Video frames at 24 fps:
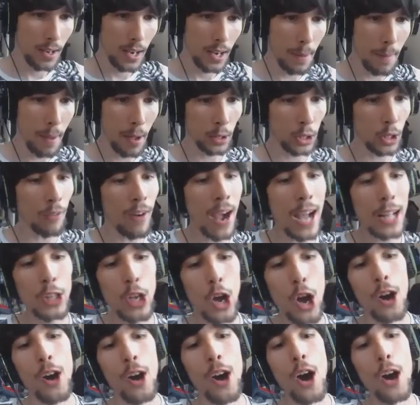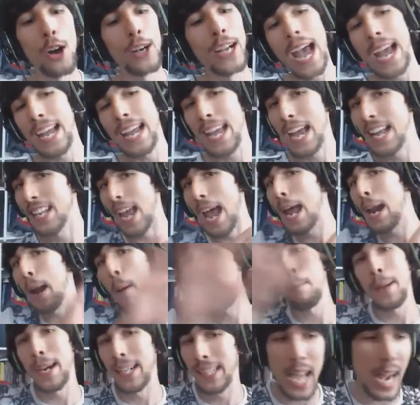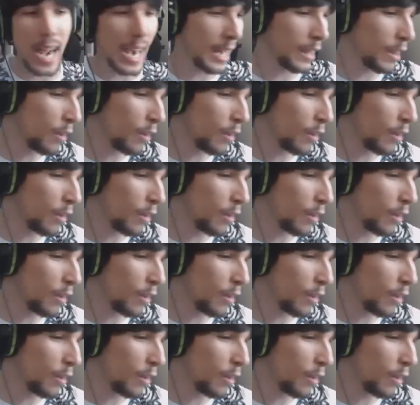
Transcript: L'abbiamo trovato! Ok, era per terra